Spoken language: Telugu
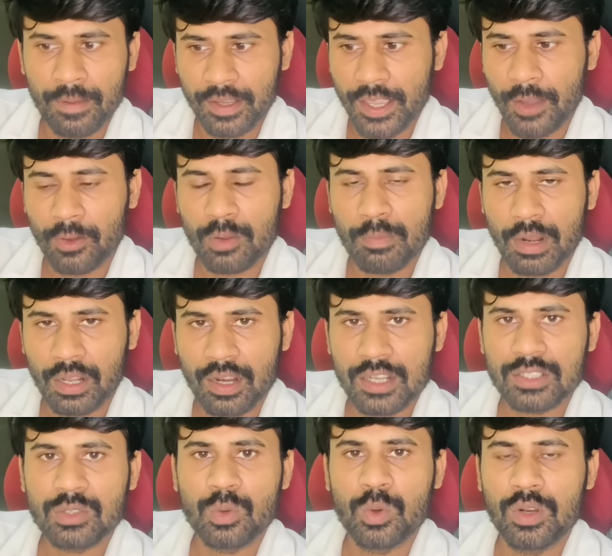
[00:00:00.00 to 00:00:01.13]
కేవలం మన
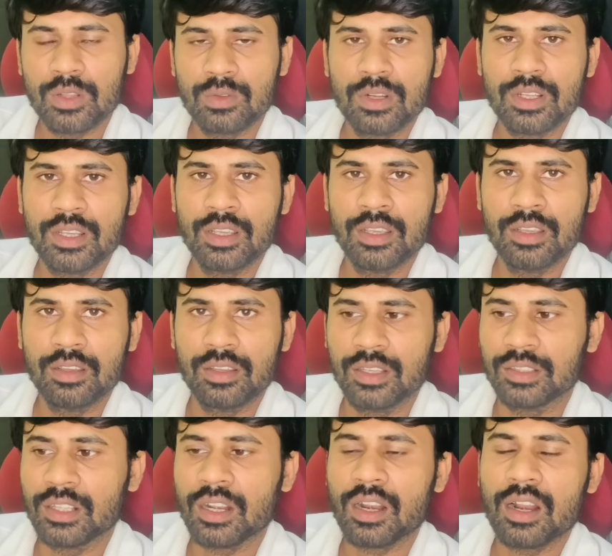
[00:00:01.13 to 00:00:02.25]
రాష్ట్రంలోనే దొరికి
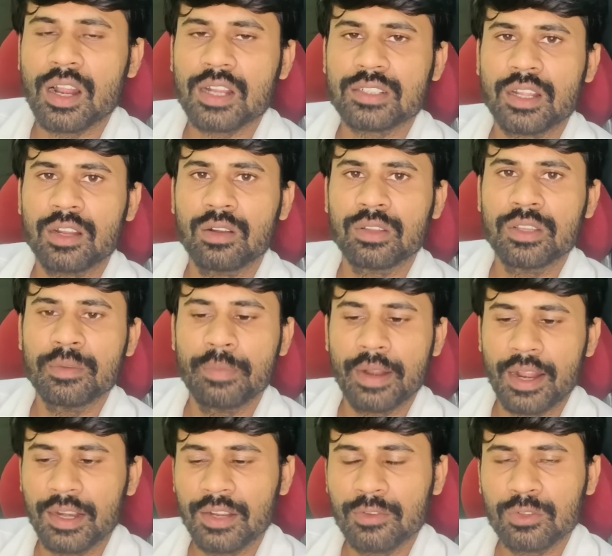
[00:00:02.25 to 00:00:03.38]
ఇతర రాష్ట్రాల్లో ఈ
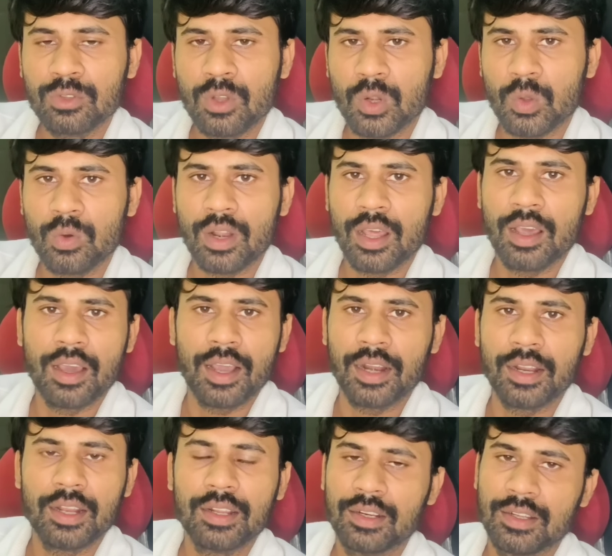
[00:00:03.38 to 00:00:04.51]
బ్రాండ్లు దొరకరా
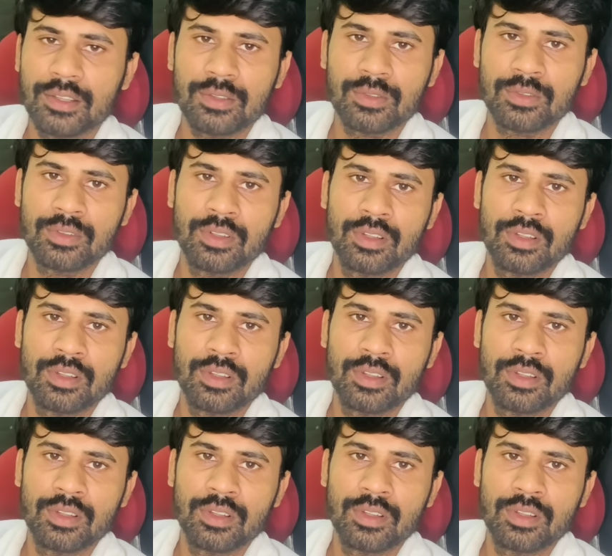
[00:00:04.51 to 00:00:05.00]
అనడానికి లేదు